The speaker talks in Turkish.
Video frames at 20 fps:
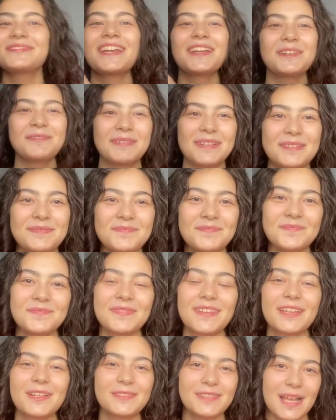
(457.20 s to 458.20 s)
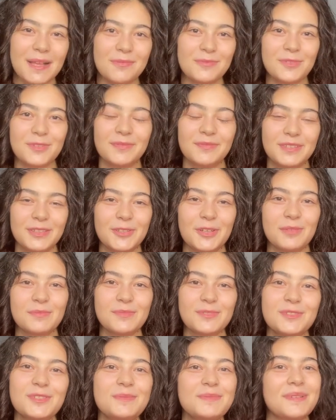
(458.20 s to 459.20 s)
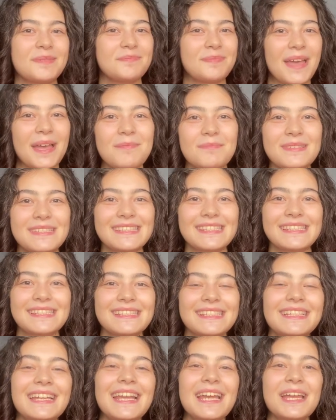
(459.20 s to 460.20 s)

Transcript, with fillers: Umarım güzel bir video olmuştur. Umarım beğenmişsinizdir.